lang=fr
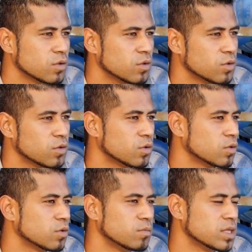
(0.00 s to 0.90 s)

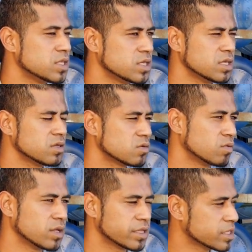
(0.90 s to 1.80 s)
de métier. Je
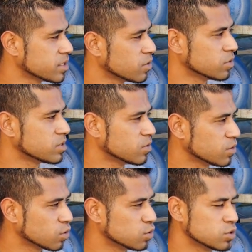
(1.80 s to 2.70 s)
voulais tester aussi
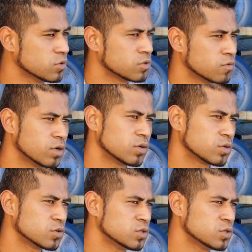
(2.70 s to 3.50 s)
autre chose, voir autre